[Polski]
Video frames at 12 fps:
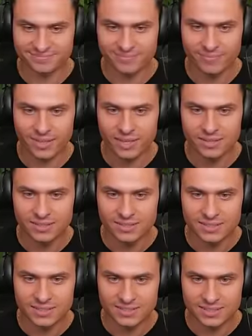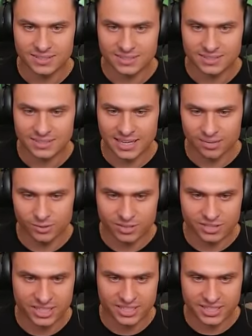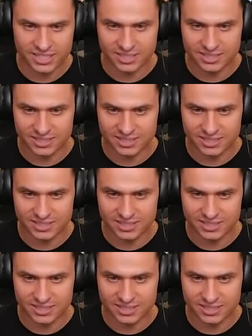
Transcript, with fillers: Cyk, trzymaj. Daj lód, dzięki.